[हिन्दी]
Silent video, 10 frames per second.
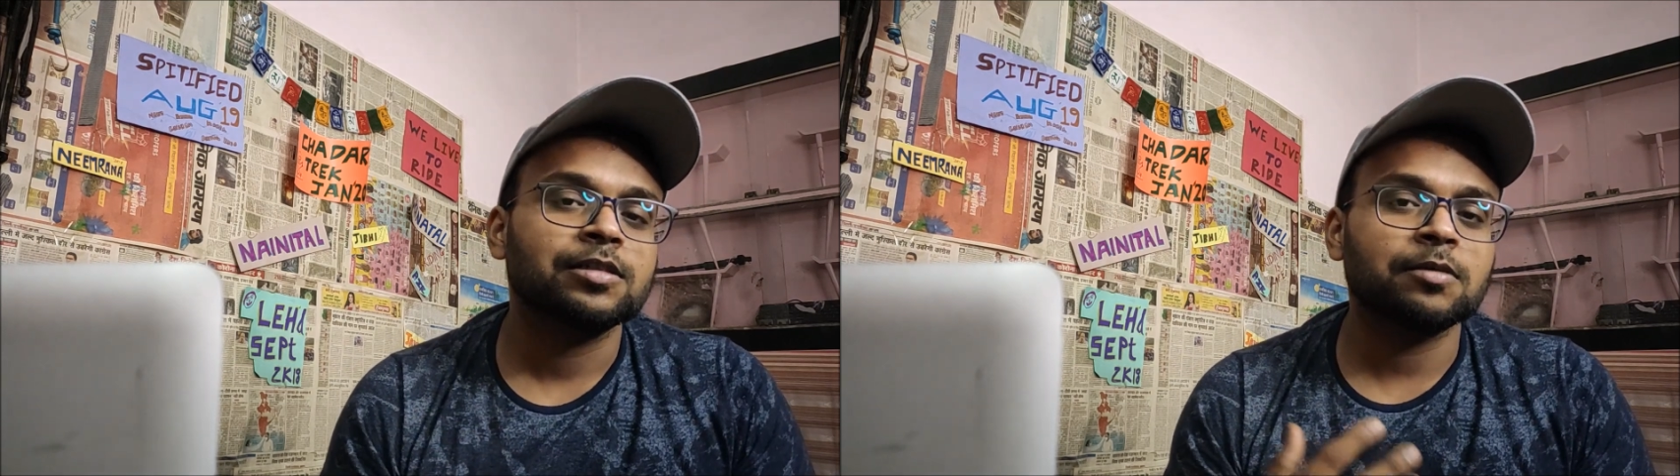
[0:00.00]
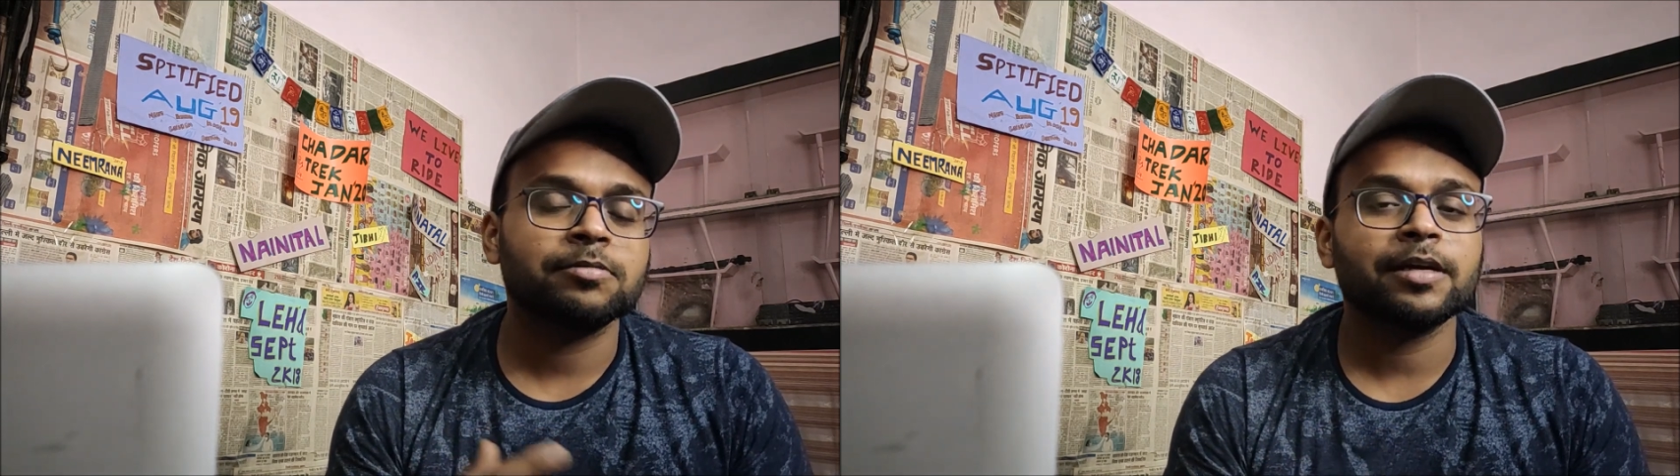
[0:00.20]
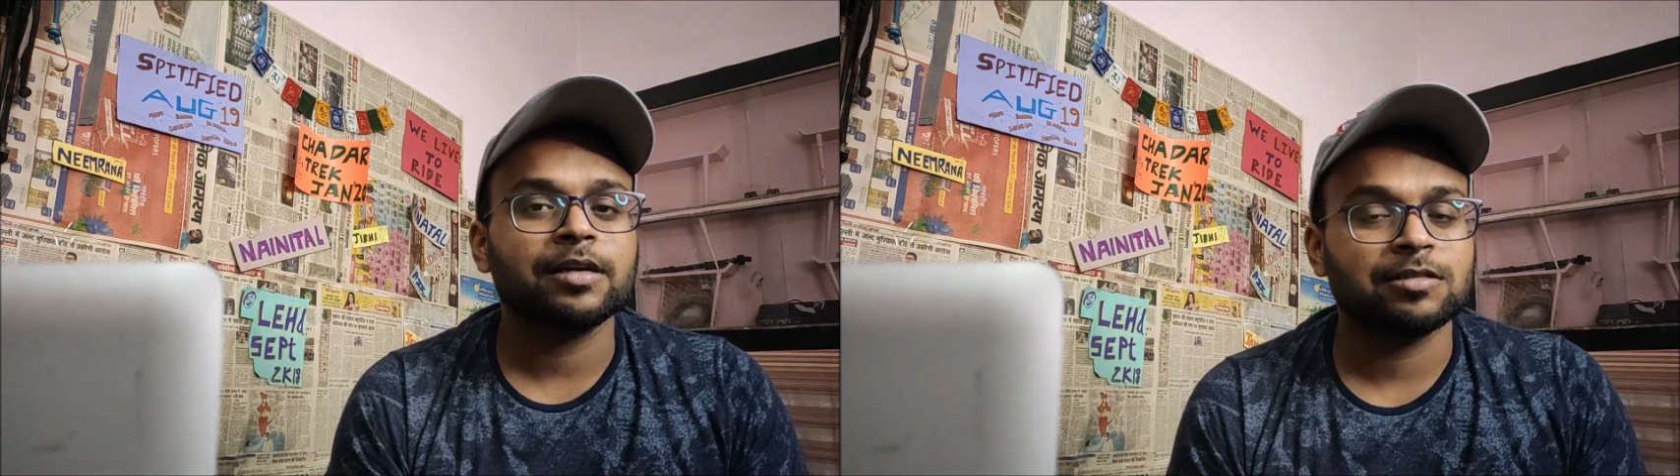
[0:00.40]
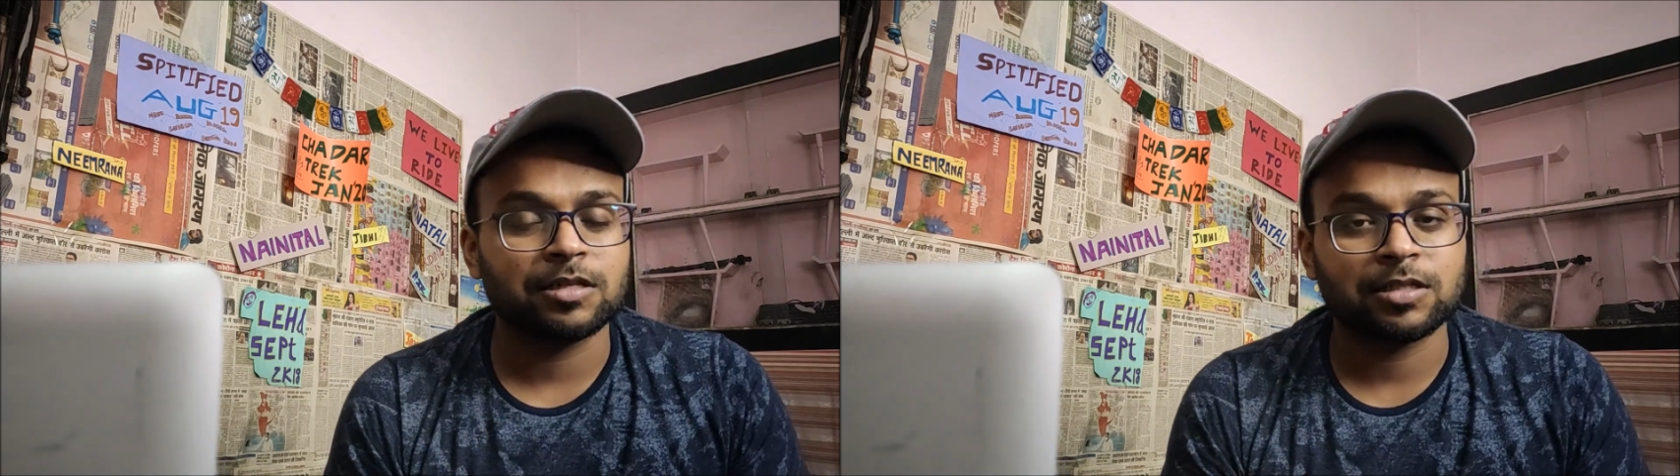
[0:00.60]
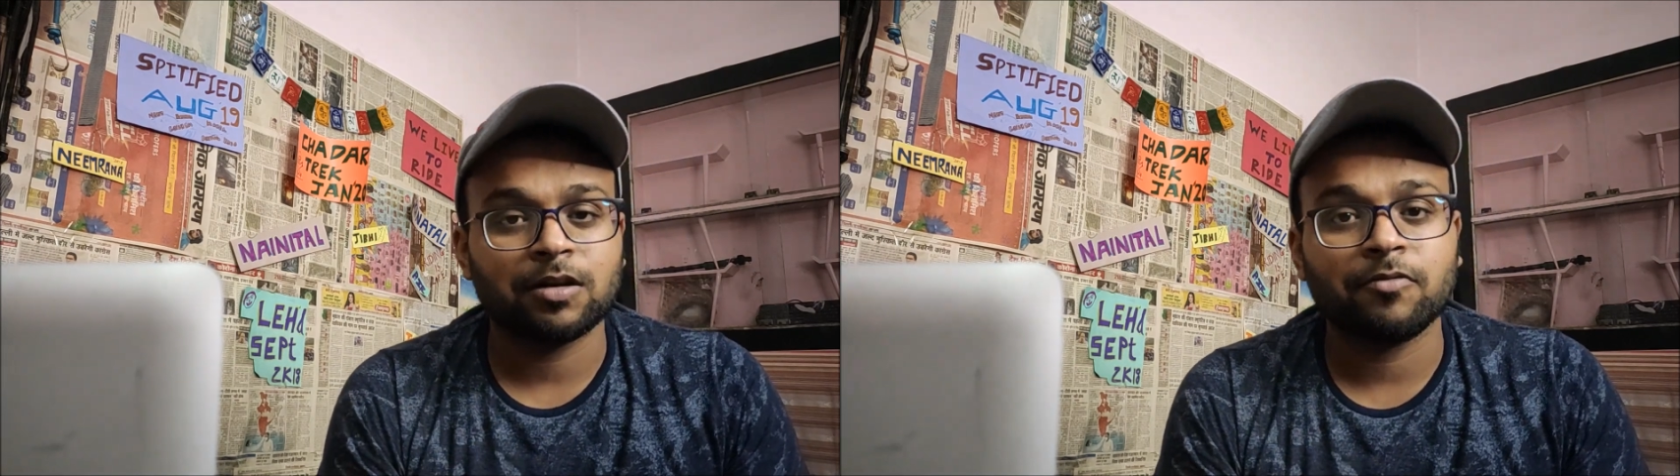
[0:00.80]
जब से
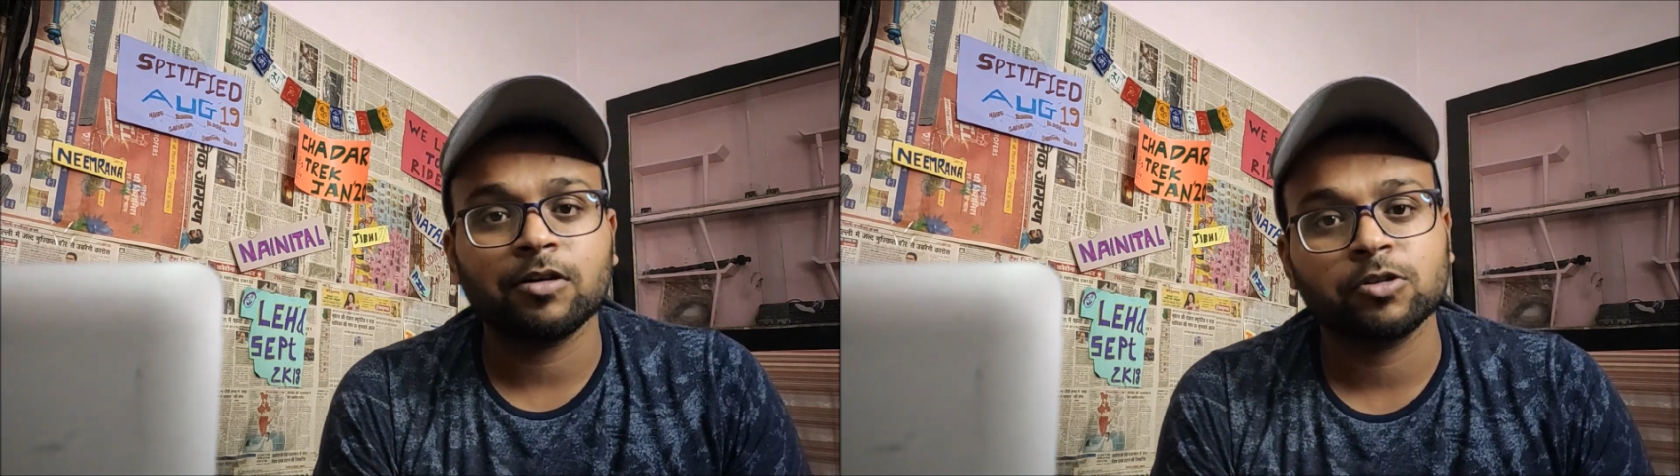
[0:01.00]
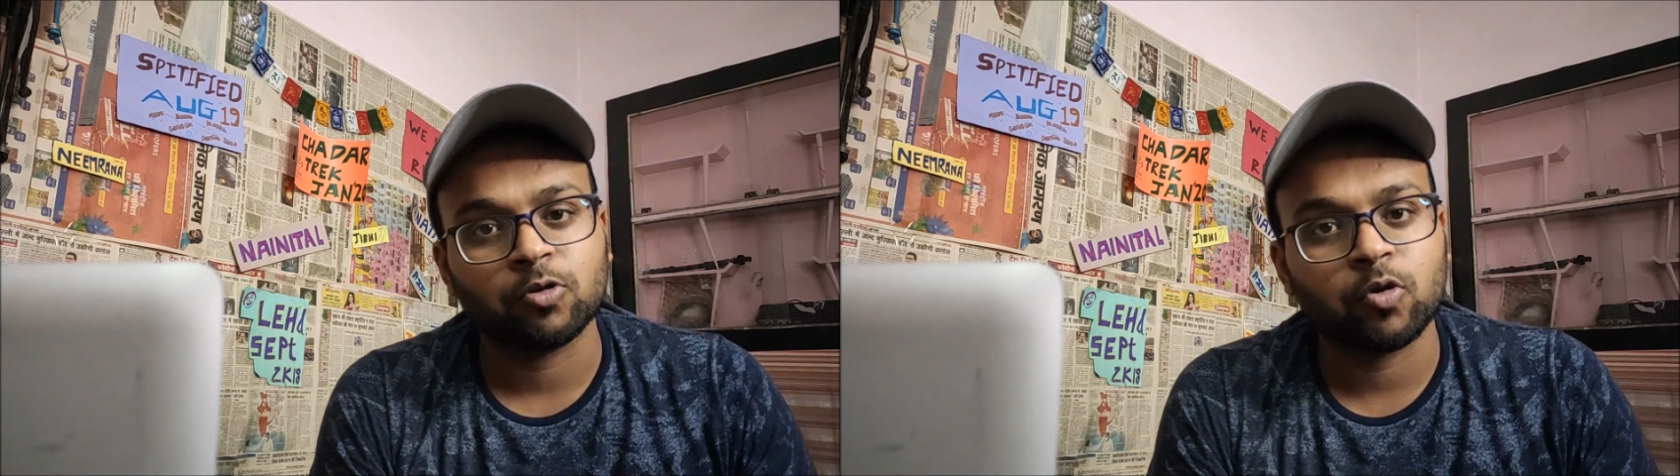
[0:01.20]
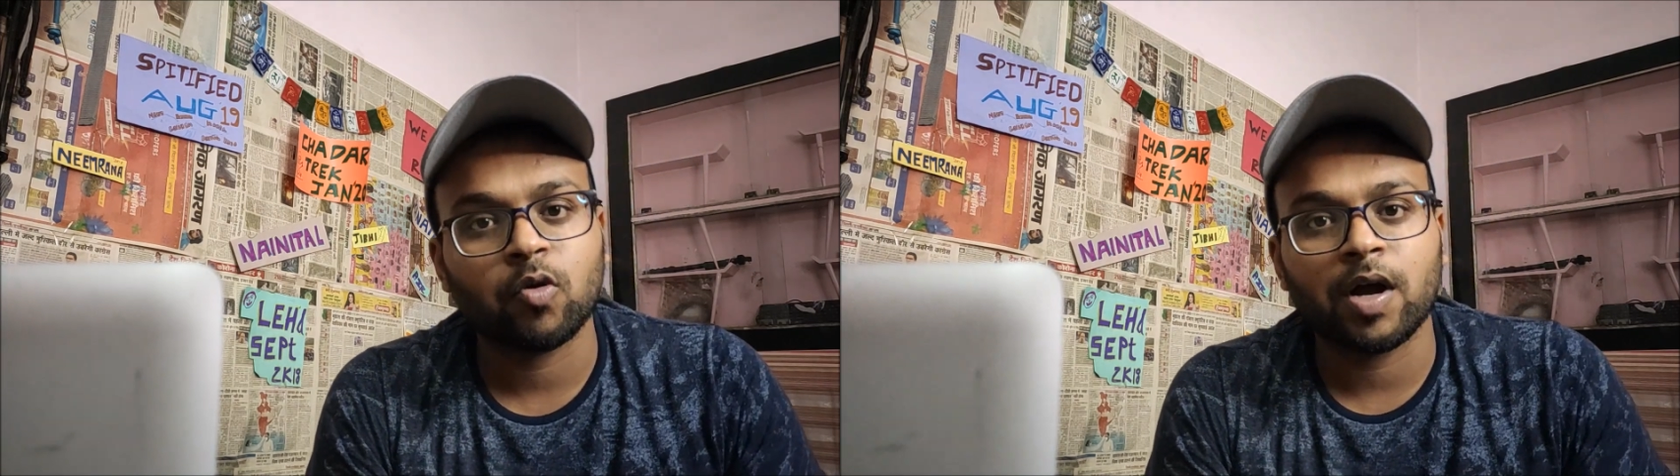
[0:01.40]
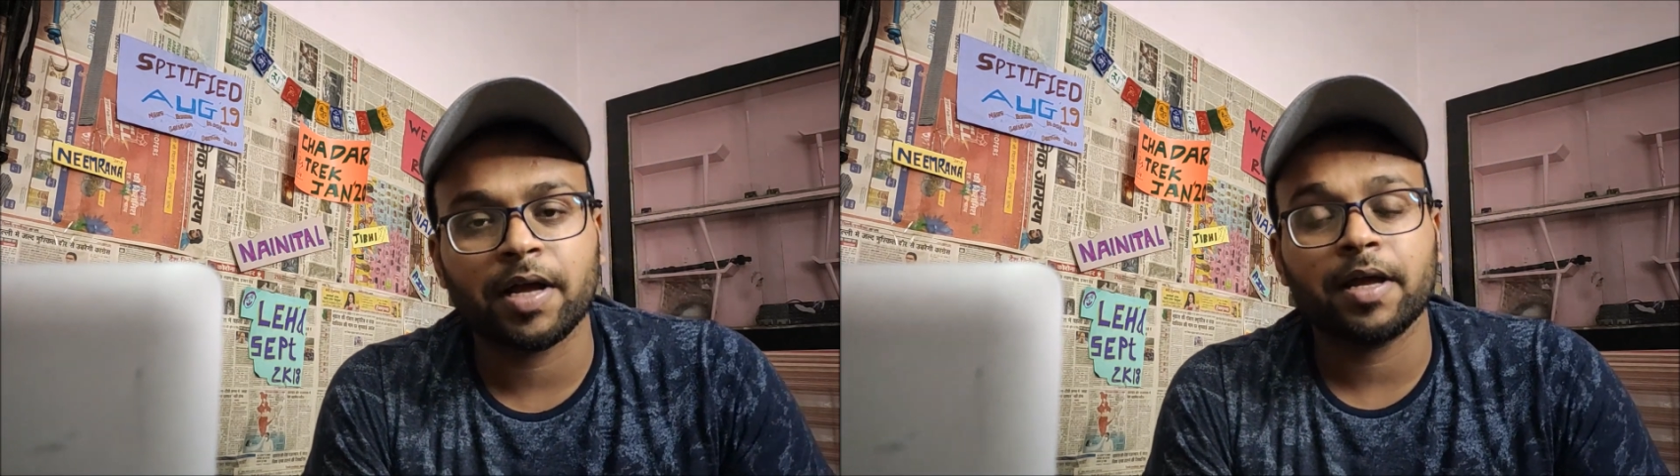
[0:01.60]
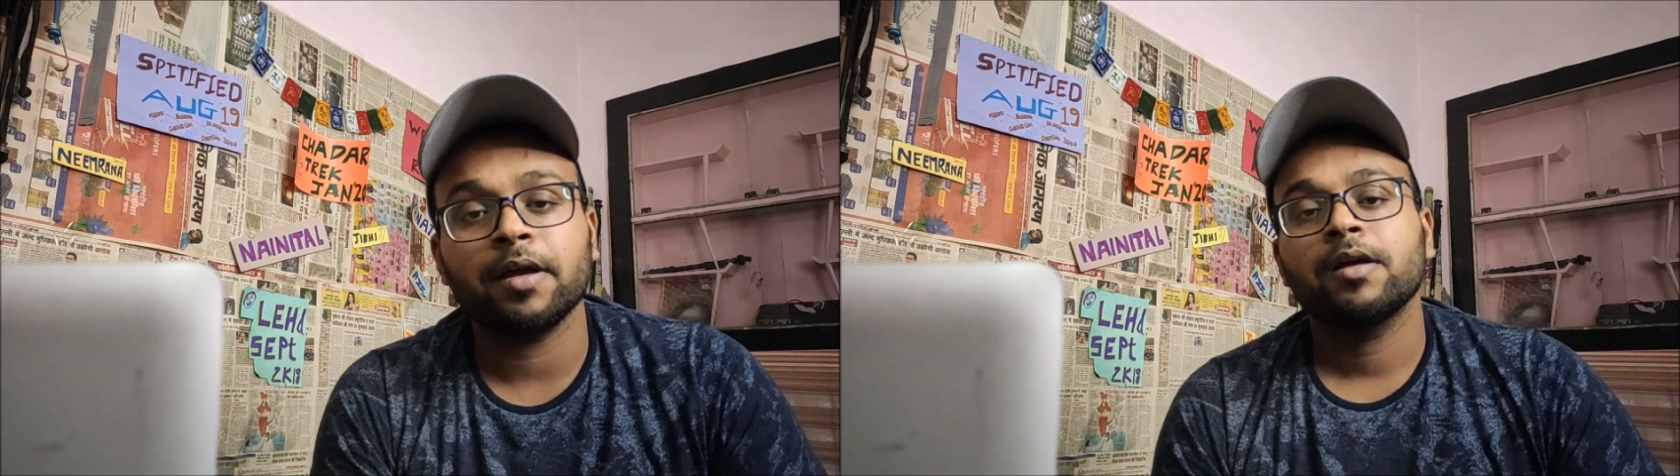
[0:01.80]
कंस्ट्रक्शन वर्क शुरू हुआ
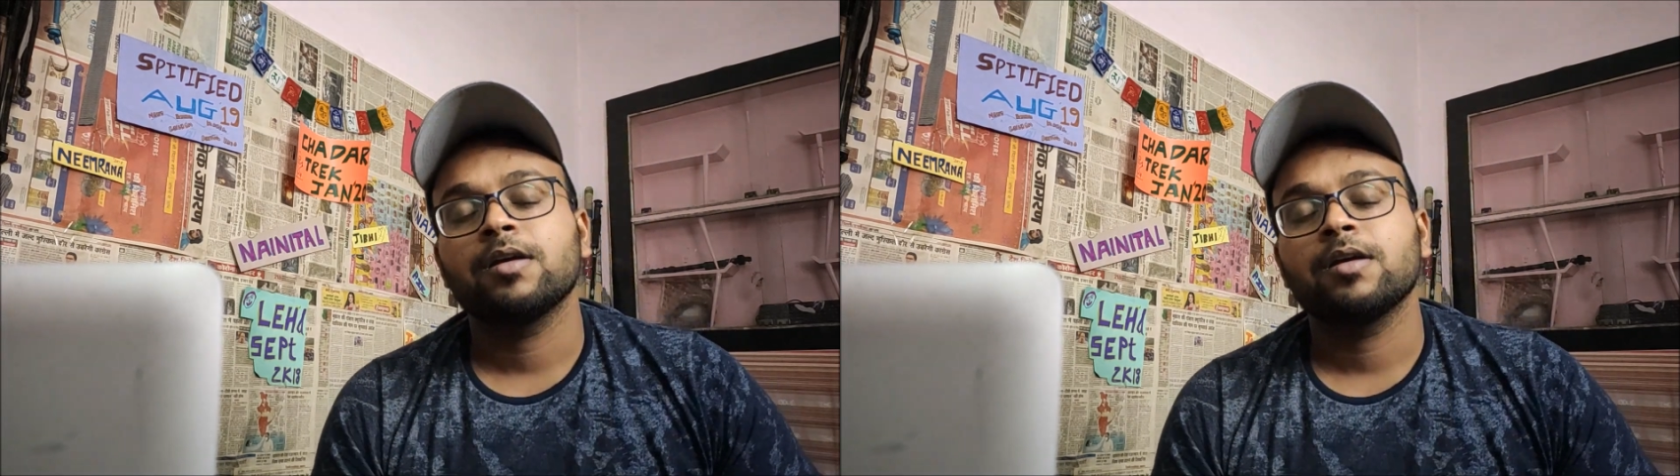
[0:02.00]
है